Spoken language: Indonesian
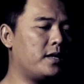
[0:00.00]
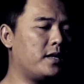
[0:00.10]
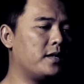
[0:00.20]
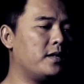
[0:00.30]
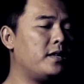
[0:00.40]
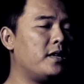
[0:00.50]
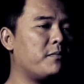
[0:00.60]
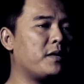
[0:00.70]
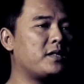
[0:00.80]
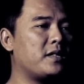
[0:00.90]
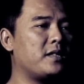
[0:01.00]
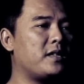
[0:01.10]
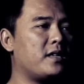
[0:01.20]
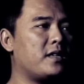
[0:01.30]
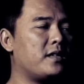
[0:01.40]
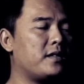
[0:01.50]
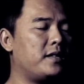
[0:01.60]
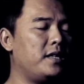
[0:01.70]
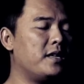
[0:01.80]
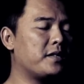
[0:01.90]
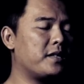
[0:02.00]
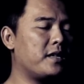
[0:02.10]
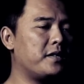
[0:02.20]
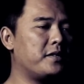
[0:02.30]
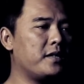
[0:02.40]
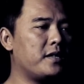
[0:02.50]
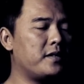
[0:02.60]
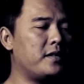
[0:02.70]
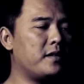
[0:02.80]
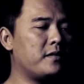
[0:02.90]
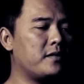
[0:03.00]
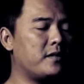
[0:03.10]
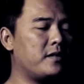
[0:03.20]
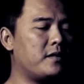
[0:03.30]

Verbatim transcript: yang didapat secara tidak sengaja dan